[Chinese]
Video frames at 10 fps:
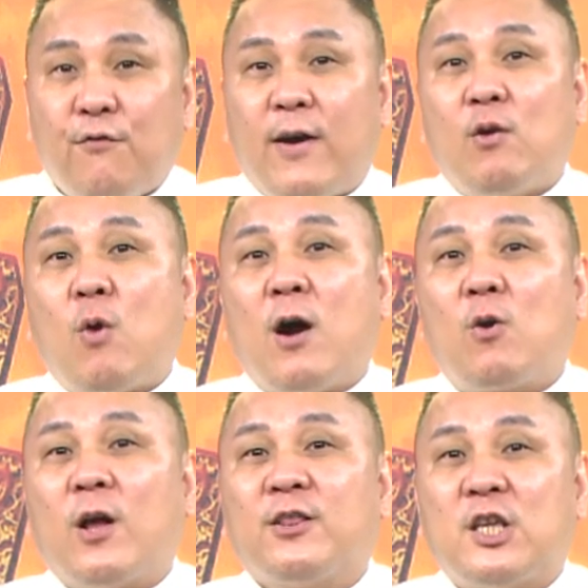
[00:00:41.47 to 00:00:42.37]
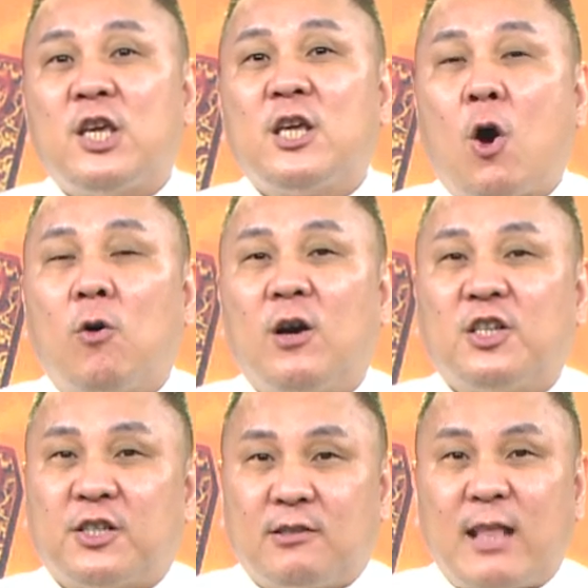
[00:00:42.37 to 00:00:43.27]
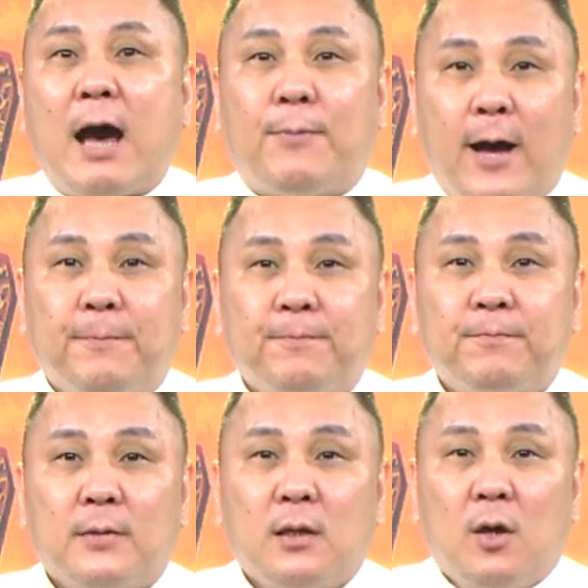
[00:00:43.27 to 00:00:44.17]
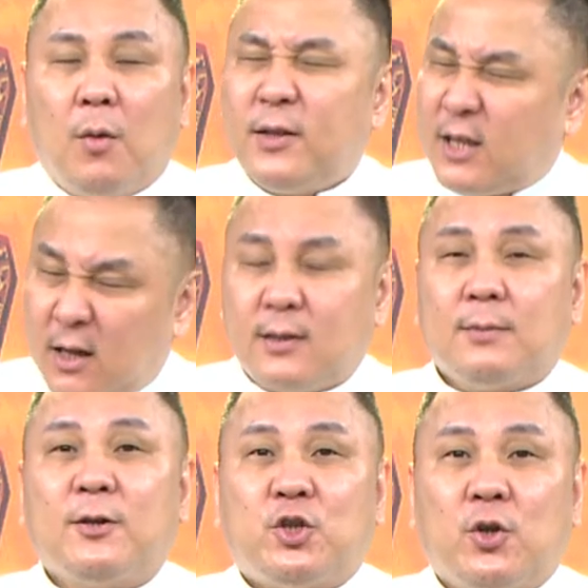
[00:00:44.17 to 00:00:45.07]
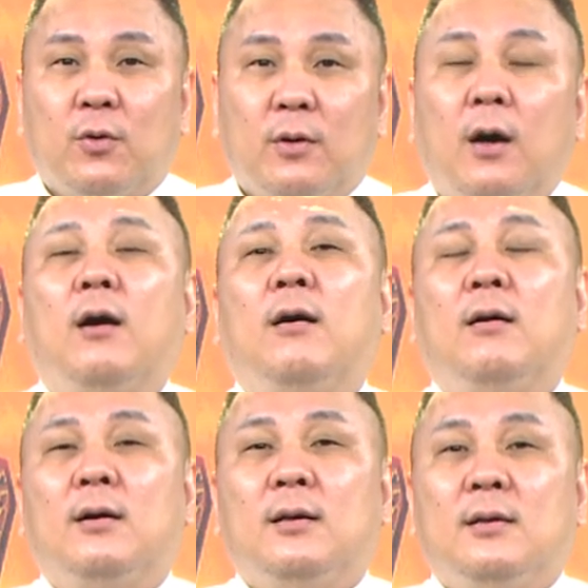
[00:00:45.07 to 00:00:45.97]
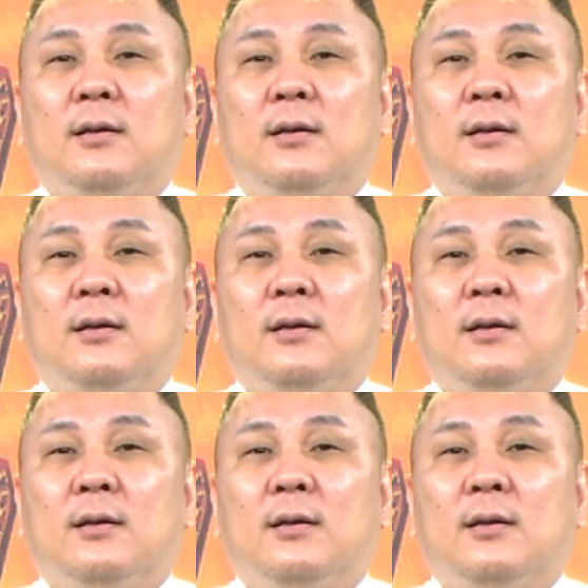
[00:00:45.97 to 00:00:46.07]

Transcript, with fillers: 翻王冠第一红，而且是大盘，我们等了这么久啊！